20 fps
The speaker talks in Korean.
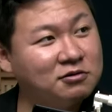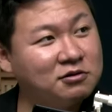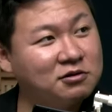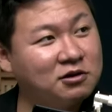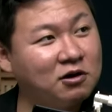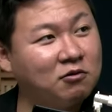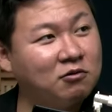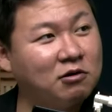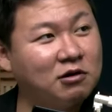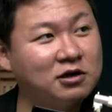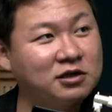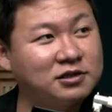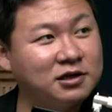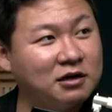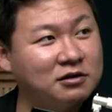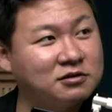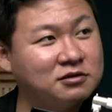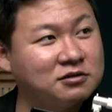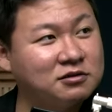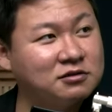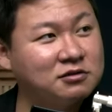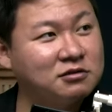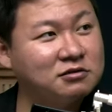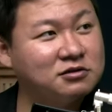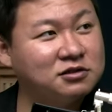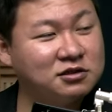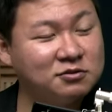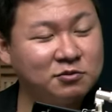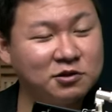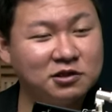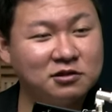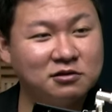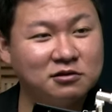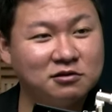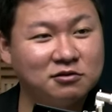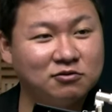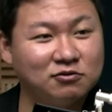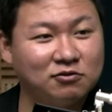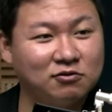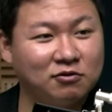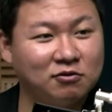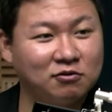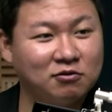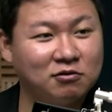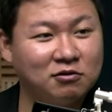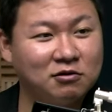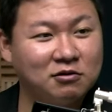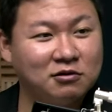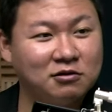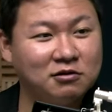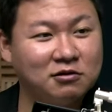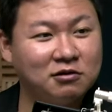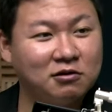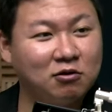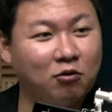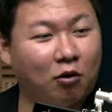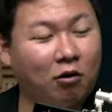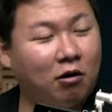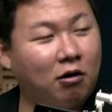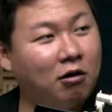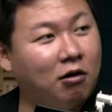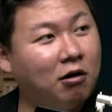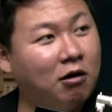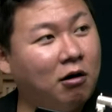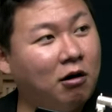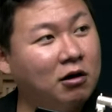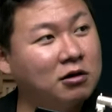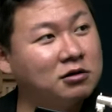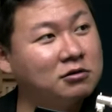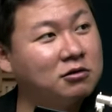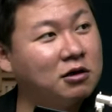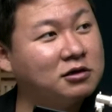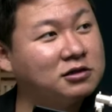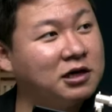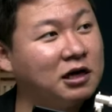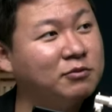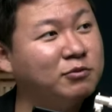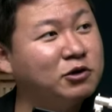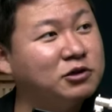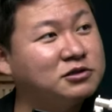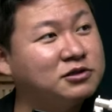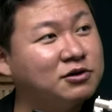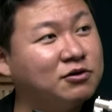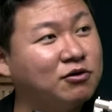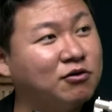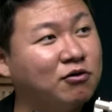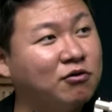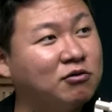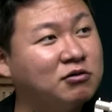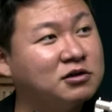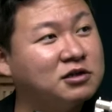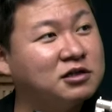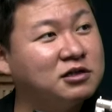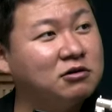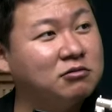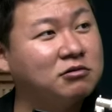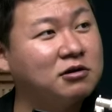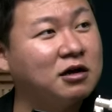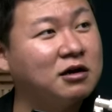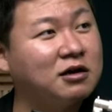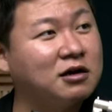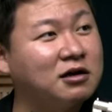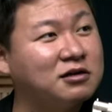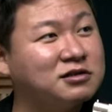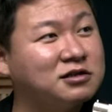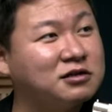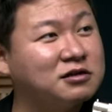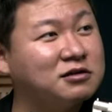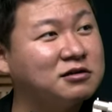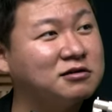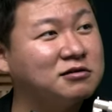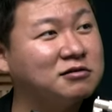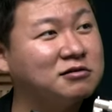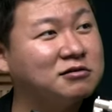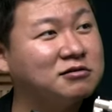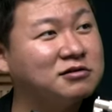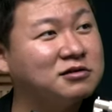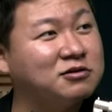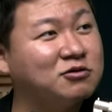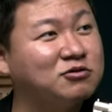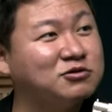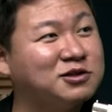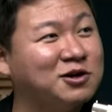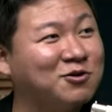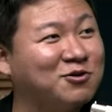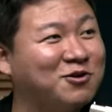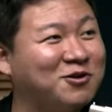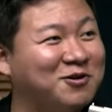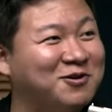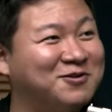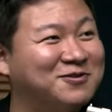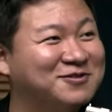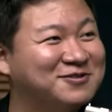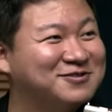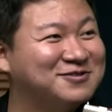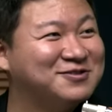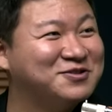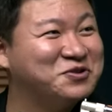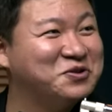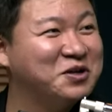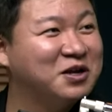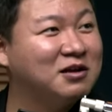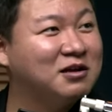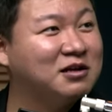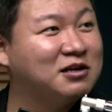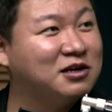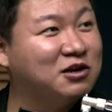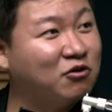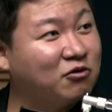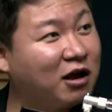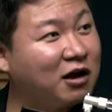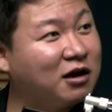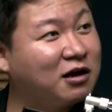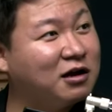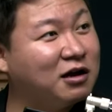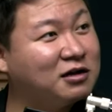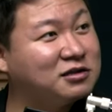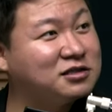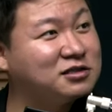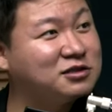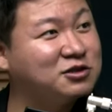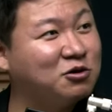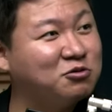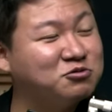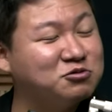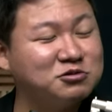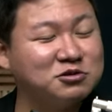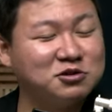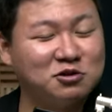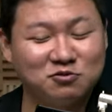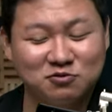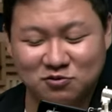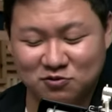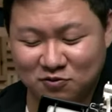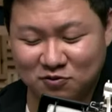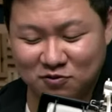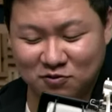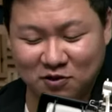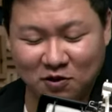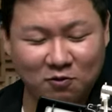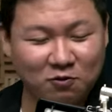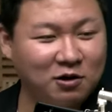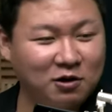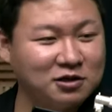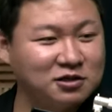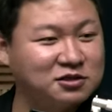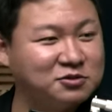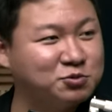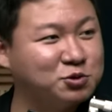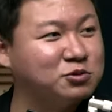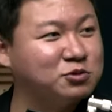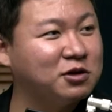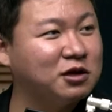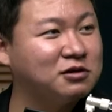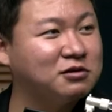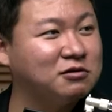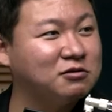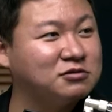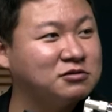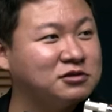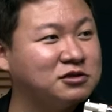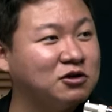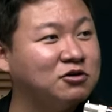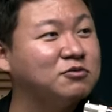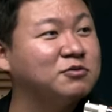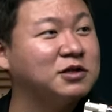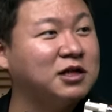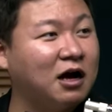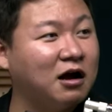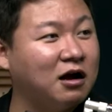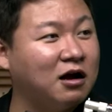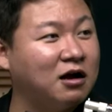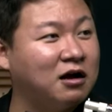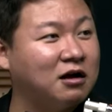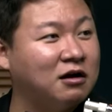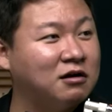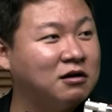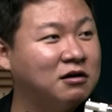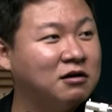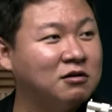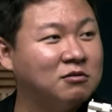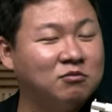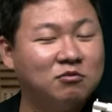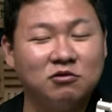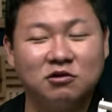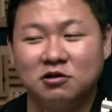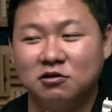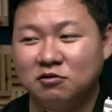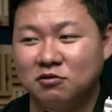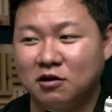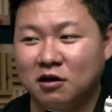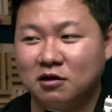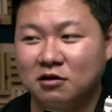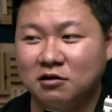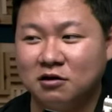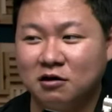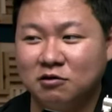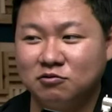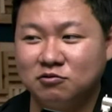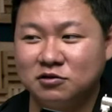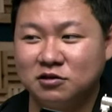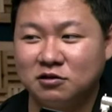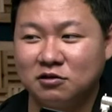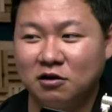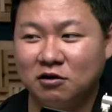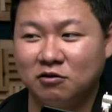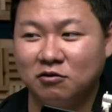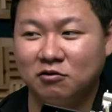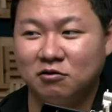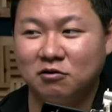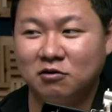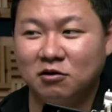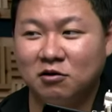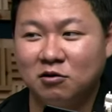예. 영광에 사는 시민들도 아니 내가 살면서 이렇게까지 뜨거운 선거 처음 본다. 이렇게까지 전국적으로 영광이 집중되는 거는 처음이다. 예. 뭐 이런 얘기를 하고 있는데요.